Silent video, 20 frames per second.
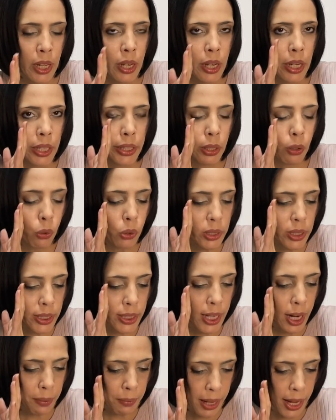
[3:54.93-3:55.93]
で、こち
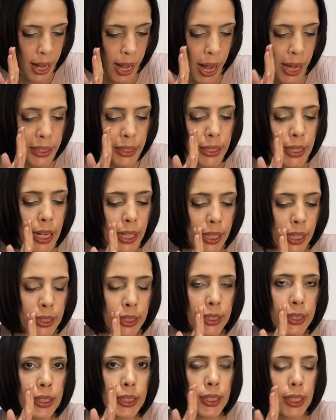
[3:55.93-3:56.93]
らは明らか
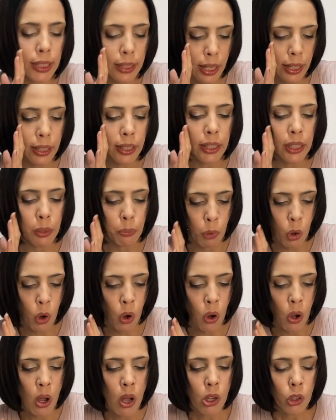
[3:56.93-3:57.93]
に時期的に
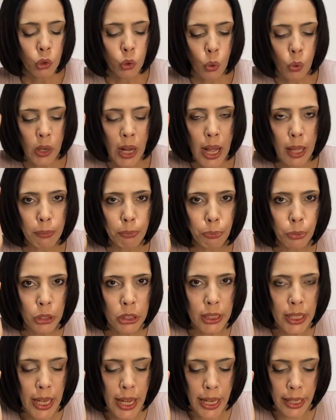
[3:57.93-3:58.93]
も、トランプ
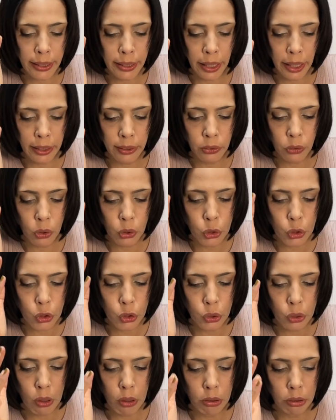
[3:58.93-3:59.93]
政権の
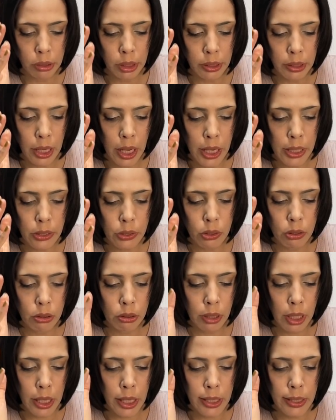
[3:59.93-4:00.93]
中国に対する
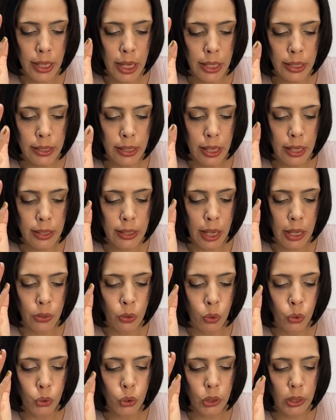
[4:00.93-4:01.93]
経済制裁
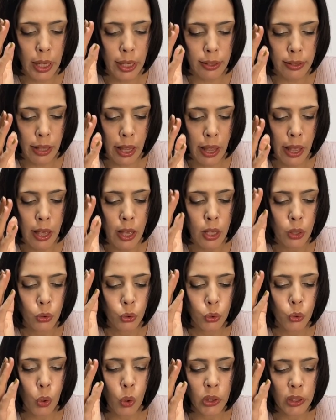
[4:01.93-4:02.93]
を受けて
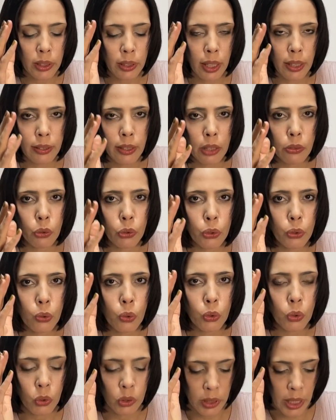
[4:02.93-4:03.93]
動いていたという
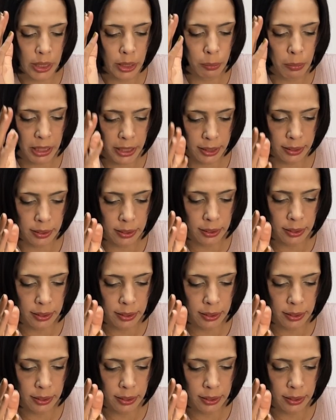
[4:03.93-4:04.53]
ことになります。